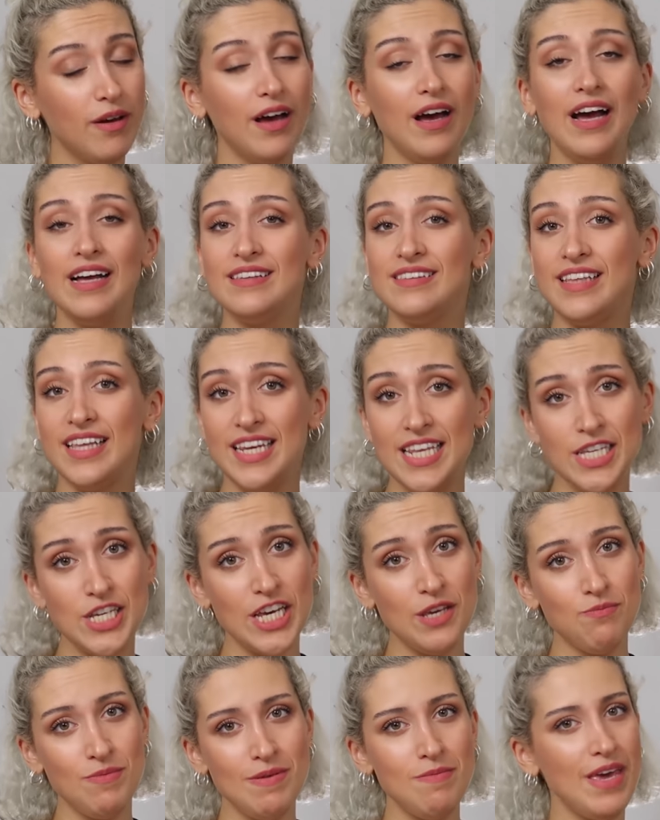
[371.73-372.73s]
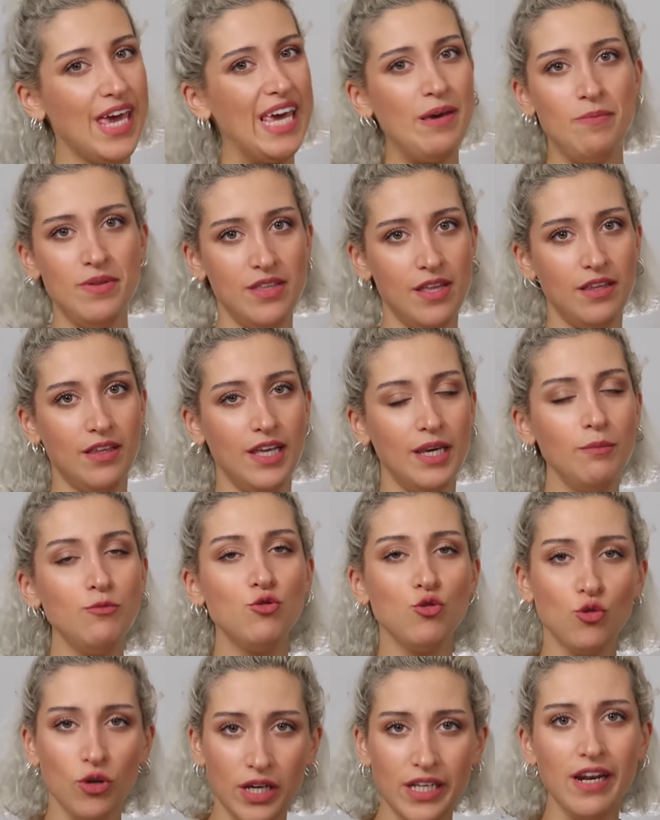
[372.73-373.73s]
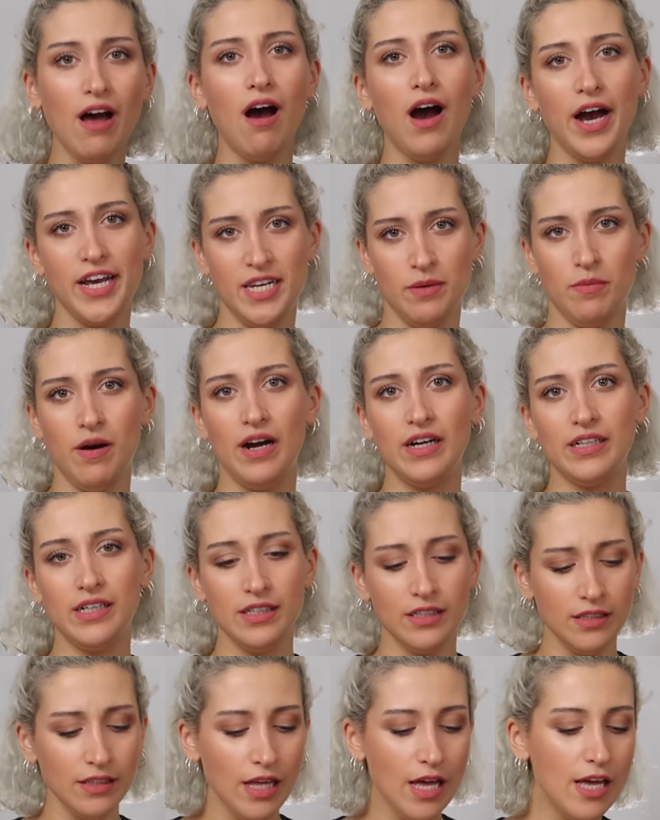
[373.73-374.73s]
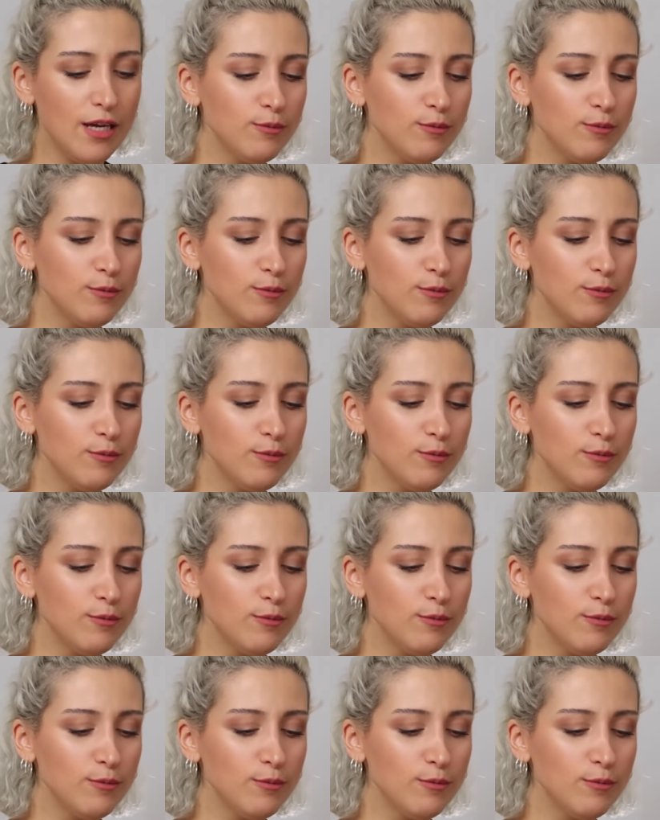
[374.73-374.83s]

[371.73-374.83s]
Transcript: Ha deneyecek miyim emin de değilim. Çünkü yine aynı markanın.